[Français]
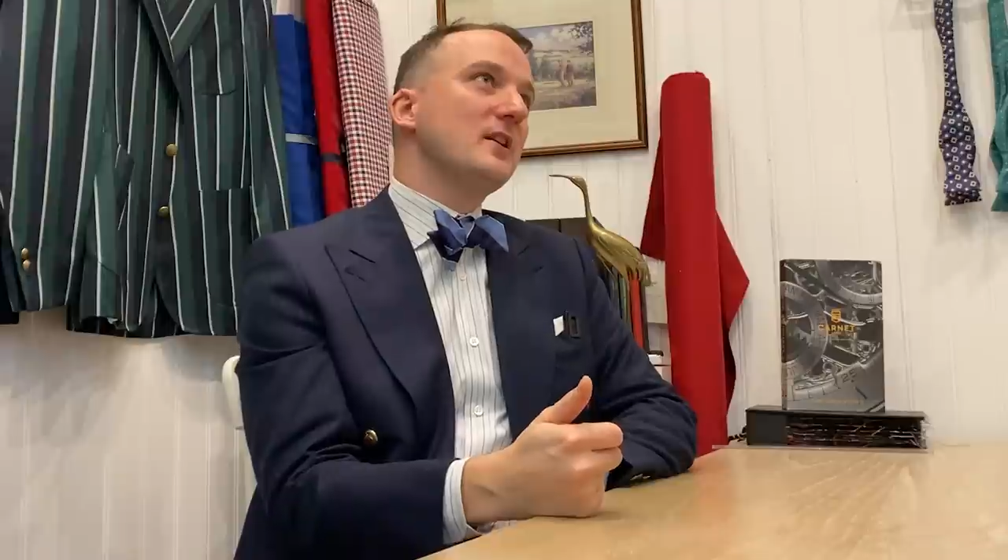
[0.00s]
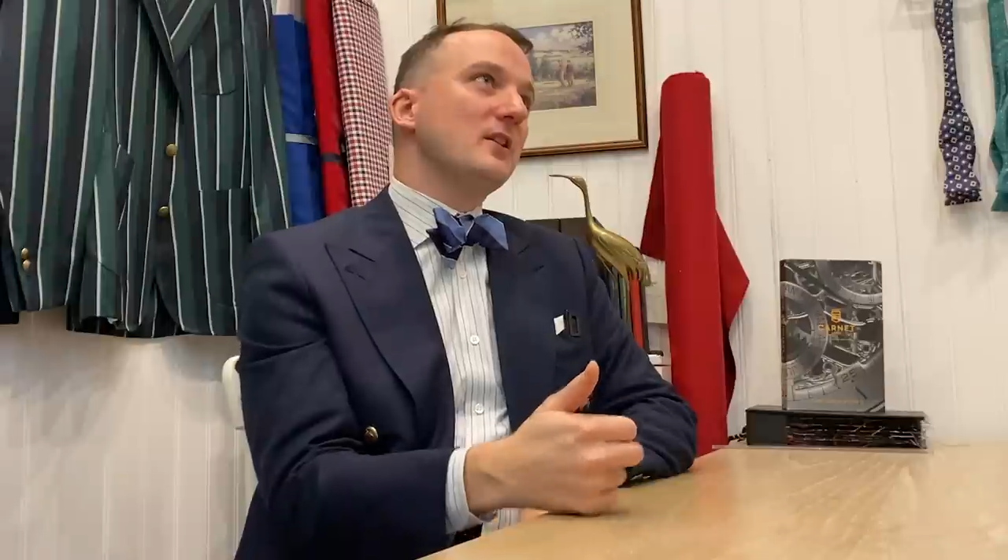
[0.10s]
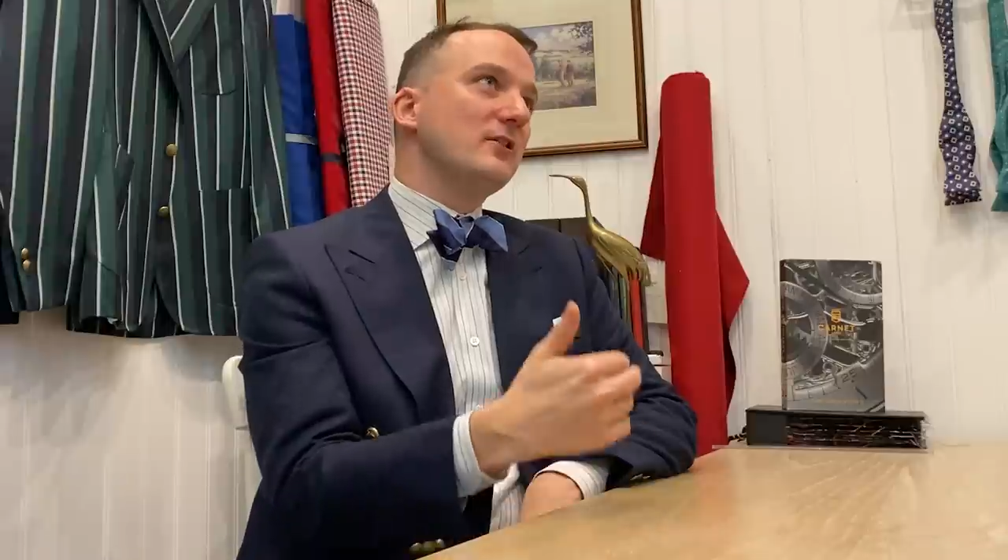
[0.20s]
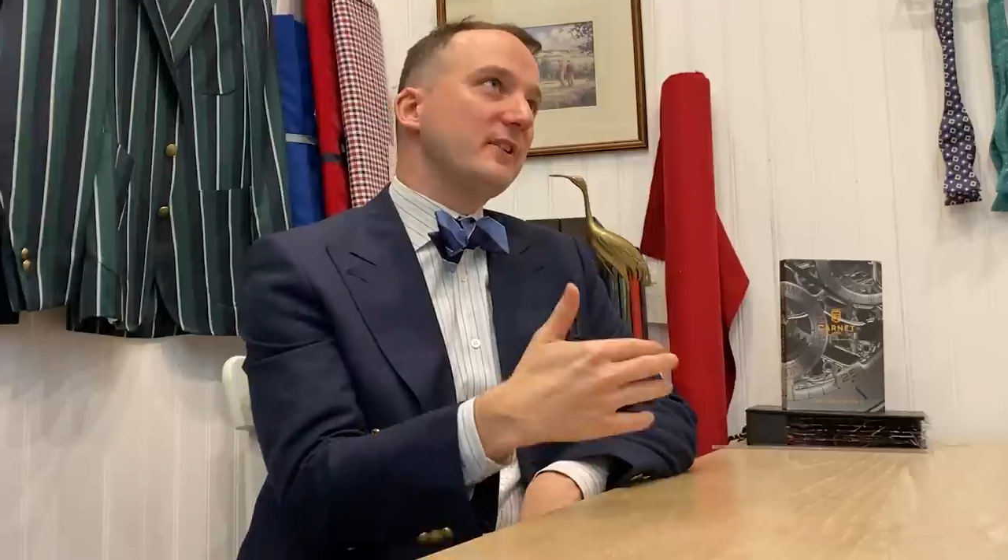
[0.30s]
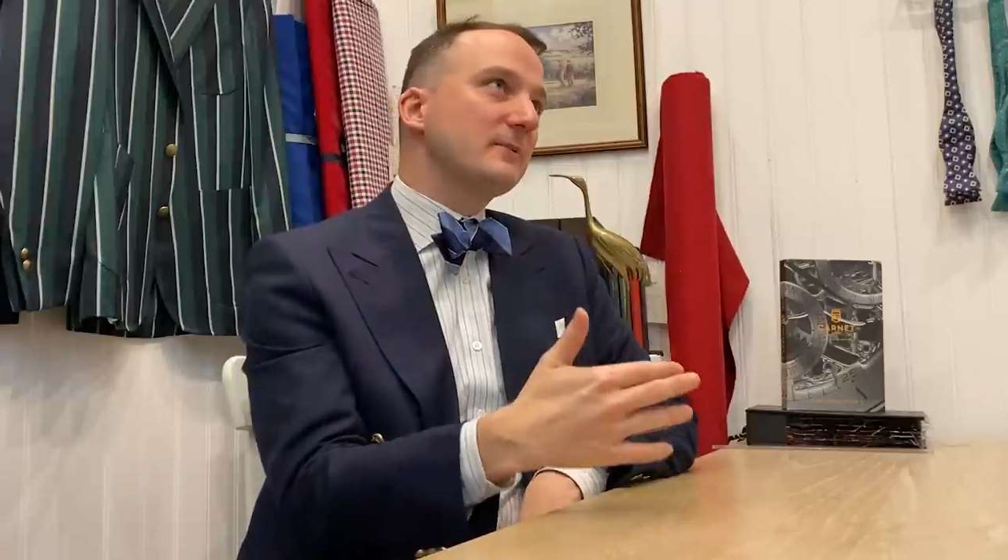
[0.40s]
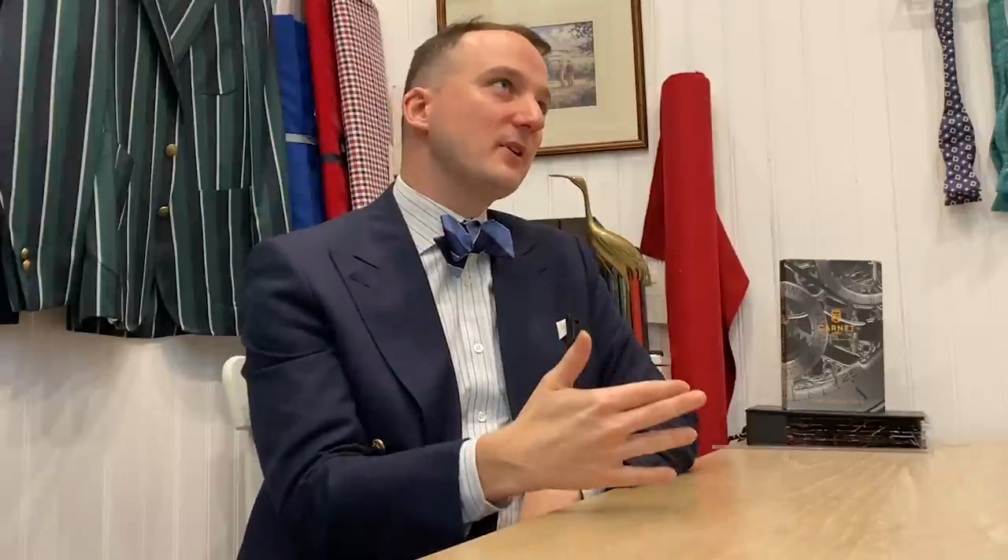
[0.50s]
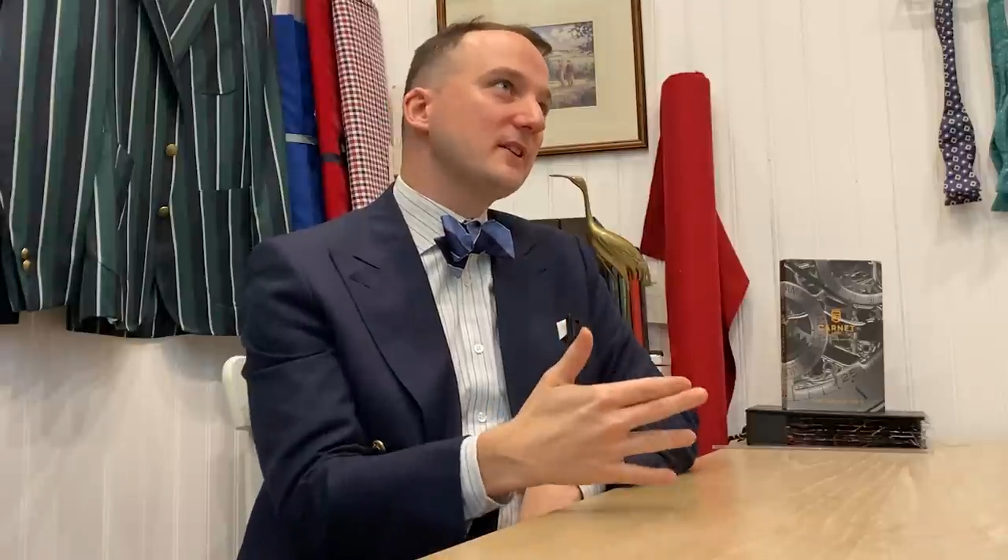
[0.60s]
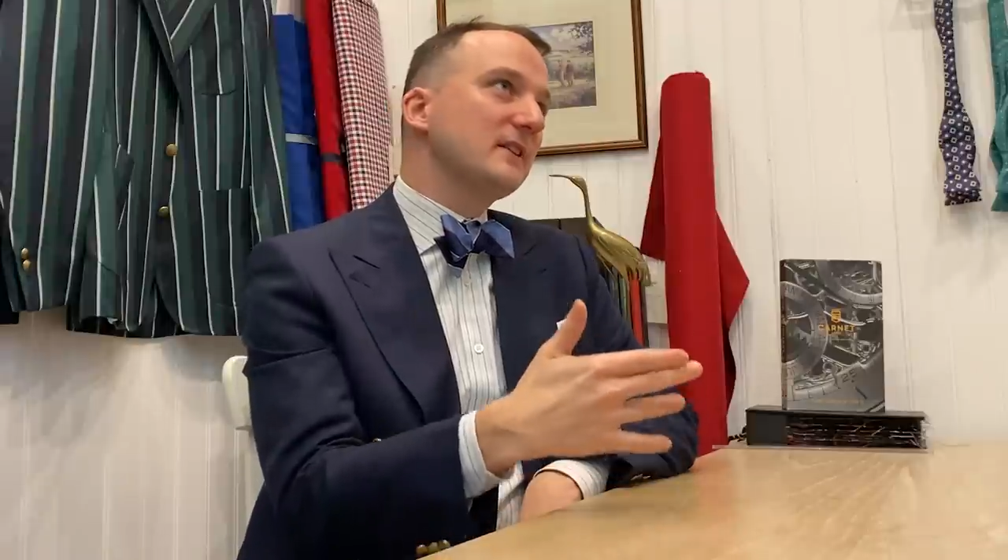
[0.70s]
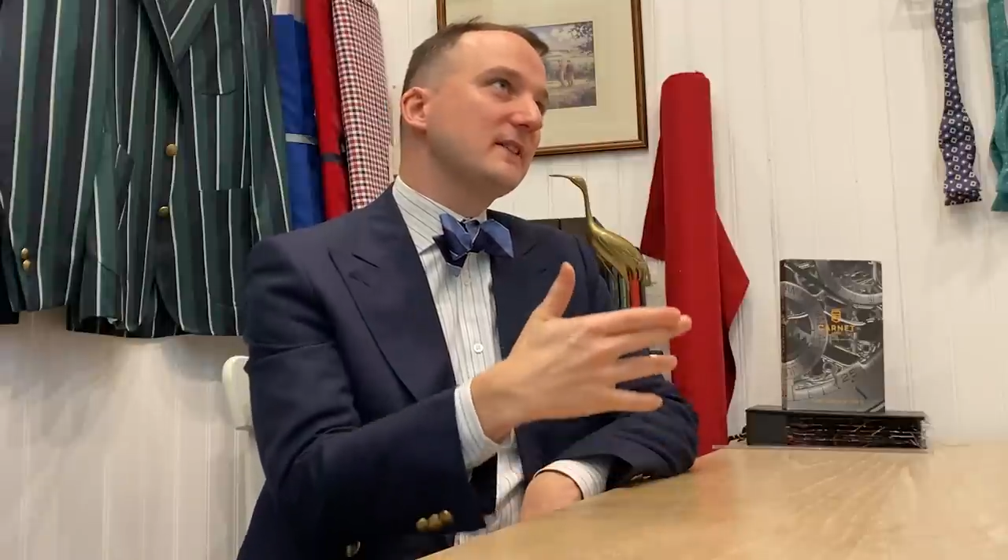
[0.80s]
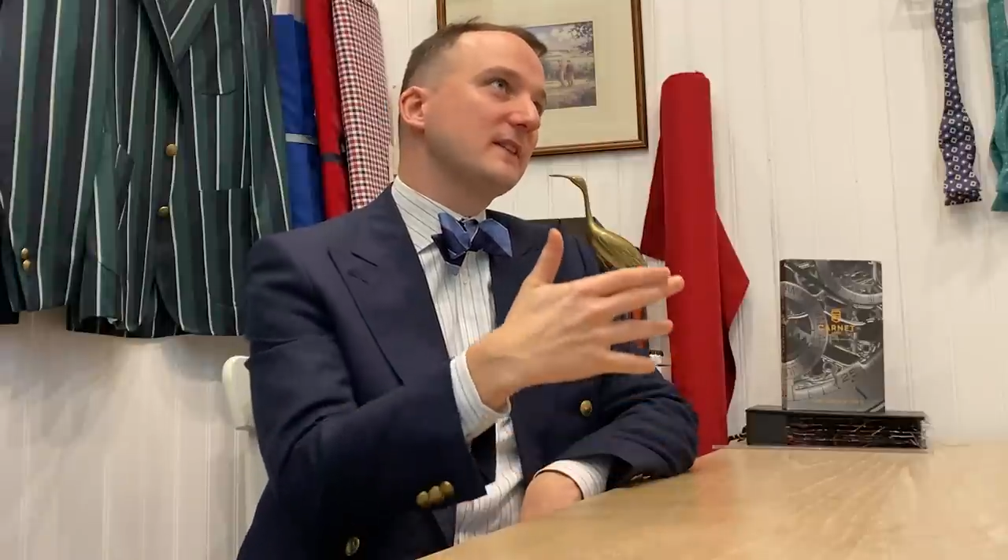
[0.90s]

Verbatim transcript: le vêtement était